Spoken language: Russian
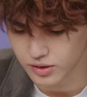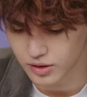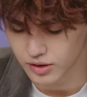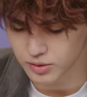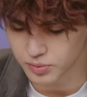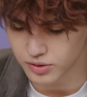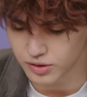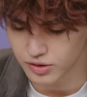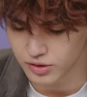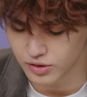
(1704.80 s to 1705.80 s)
Это было
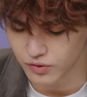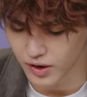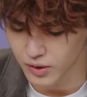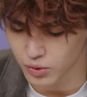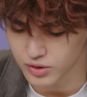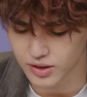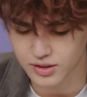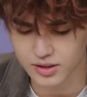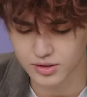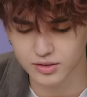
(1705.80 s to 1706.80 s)
два года
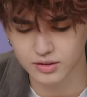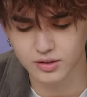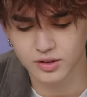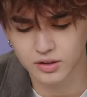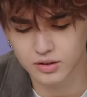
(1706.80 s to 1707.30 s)
назад. Ты здесь